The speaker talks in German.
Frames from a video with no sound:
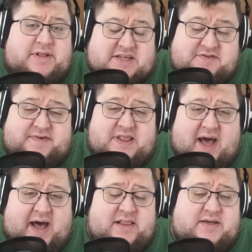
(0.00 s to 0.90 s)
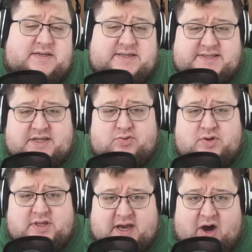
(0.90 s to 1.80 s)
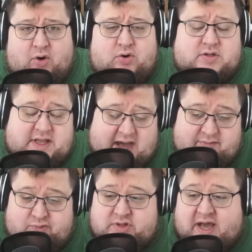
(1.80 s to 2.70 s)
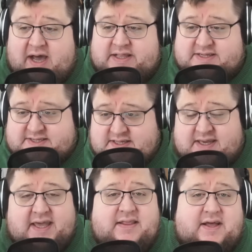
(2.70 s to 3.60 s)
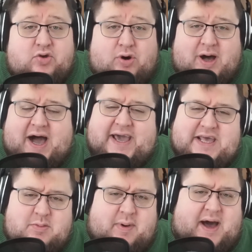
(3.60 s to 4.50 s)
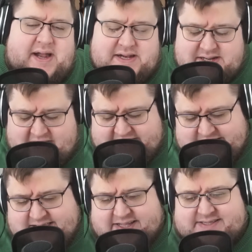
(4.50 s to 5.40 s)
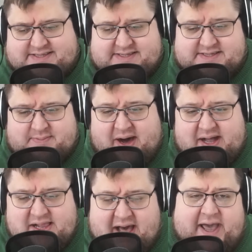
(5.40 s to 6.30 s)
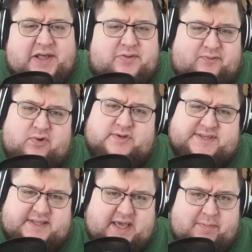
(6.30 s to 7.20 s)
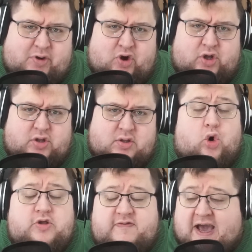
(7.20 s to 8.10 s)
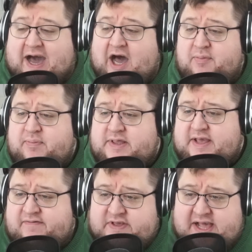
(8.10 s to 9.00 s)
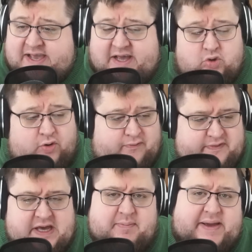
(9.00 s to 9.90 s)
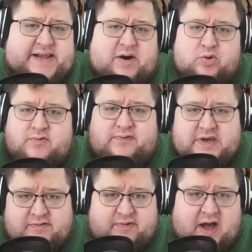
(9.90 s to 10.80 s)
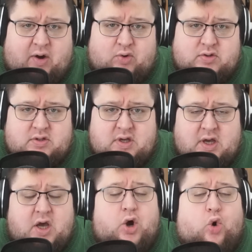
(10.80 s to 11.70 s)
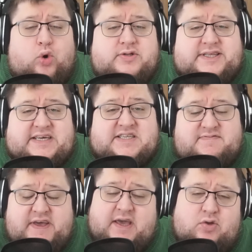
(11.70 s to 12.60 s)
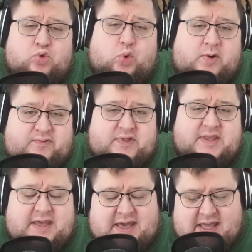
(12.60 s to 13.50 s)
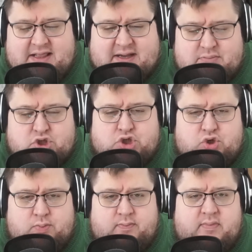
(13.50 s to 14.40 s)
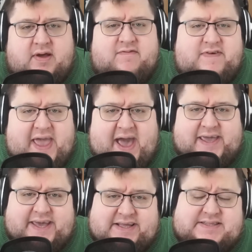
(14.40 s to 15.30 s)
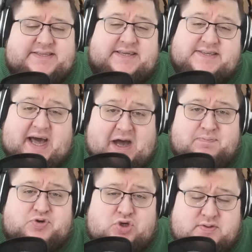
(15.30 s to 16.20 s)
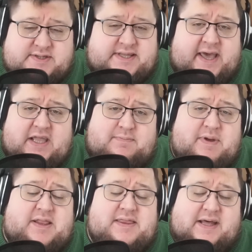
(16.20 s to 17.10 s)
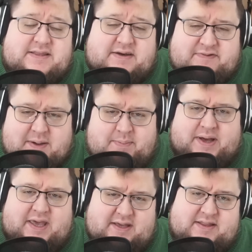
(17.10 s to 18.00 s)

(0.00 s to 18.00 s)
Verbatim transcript: das Finale ist natürlich auch dafür da, dass die Kinder noch einmal, ein letztes Mal Einfluss nehmen können. Und wir haben in der Villa ja noch vier Männer und vier Frauen. Und deswegen durften die Kinder bestimmen, wer jetzt das Abschlussdate miteinander verbringen